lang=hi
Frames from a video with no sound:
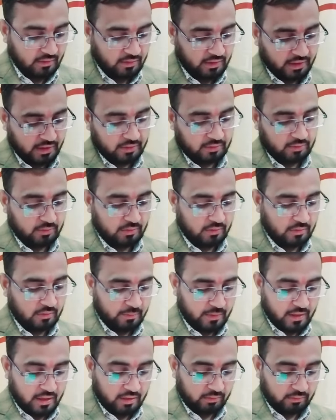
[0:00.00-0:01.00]
खेतों
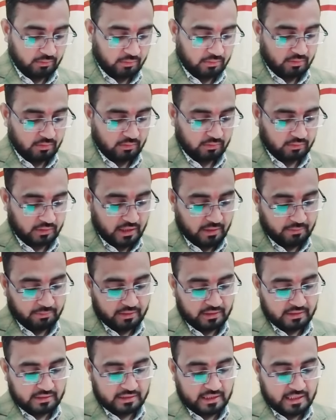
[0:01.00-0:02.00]
पार्कों
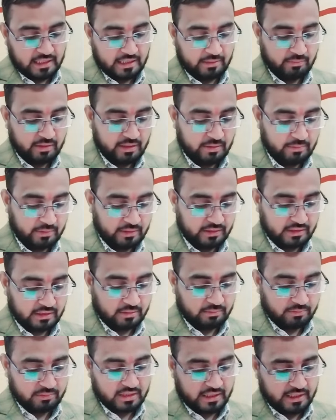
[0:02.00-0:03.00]
कैफ़े सिनेमा में
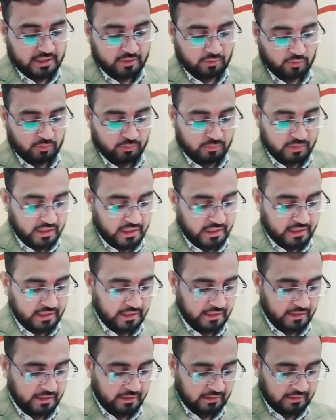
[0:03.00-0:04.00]
सब जगह तो मिले
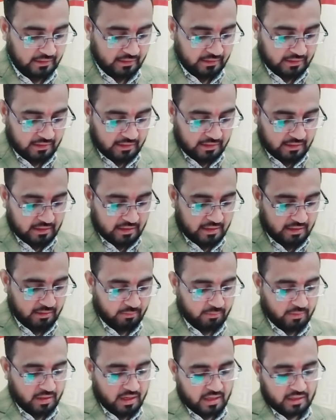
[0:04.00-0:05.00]
ही हर
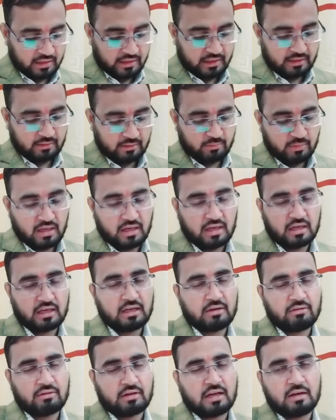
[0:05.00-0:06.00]
बार एक
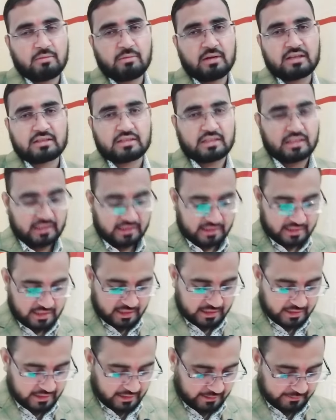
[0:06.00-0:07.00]
बहाना और आवास नहीं
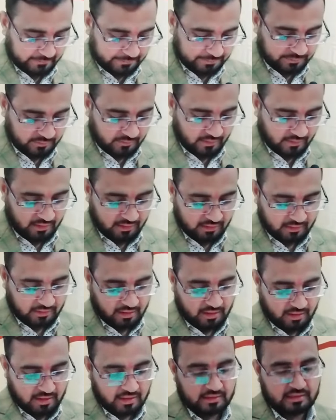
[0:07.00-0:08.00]
आई
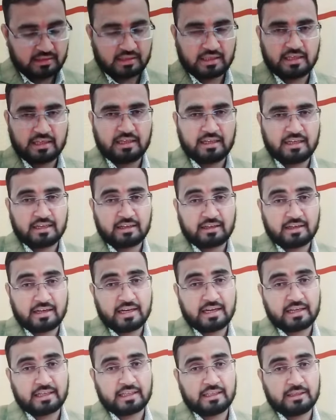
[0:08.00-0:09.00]
कहाँ से
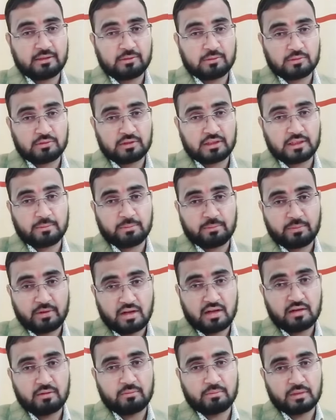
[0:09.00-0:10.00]
निकलेंगे उसे
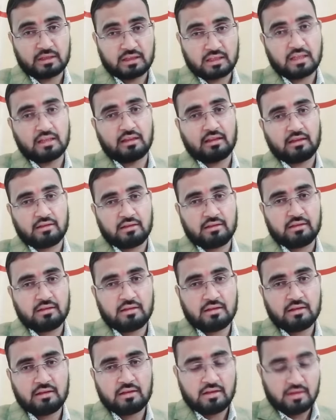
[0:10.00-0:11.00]
प्राण पता था
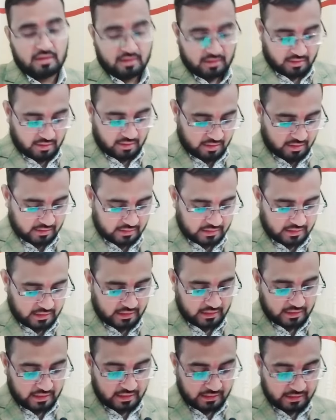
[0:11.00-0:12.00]
कहाँ
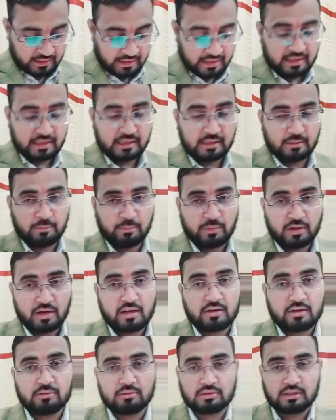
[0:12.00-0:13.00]
से निकलेंगे
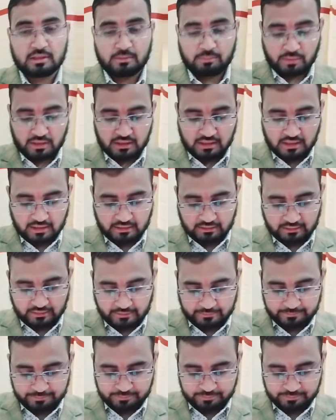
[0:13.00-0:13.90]
प्राण उसे पता था